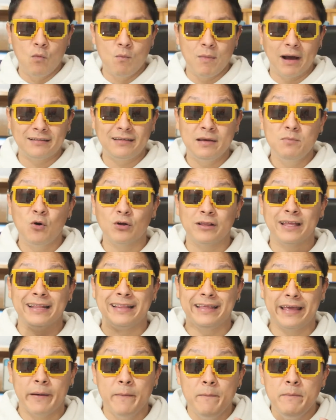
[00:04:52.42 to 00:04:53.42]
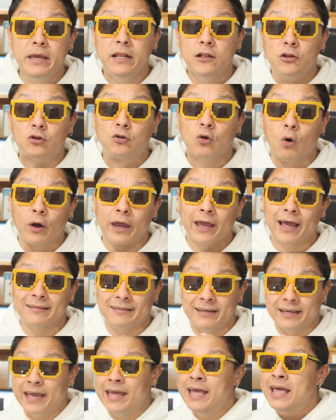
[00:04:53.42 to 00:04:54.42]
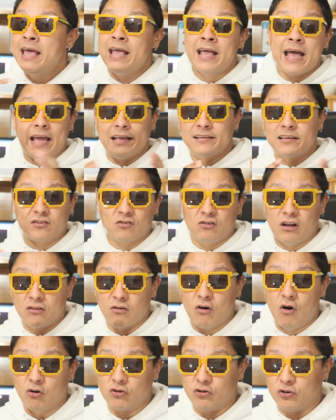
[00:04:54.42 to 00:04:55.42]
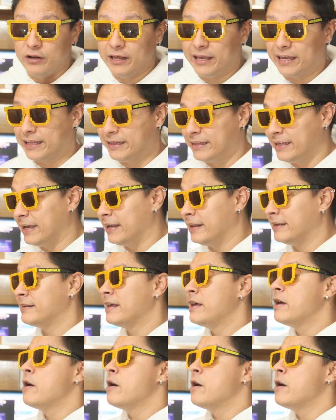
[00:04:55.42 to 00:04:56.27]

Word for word: un máximo de 10.000 tokens. Así que esas son las dos opciones que tienes.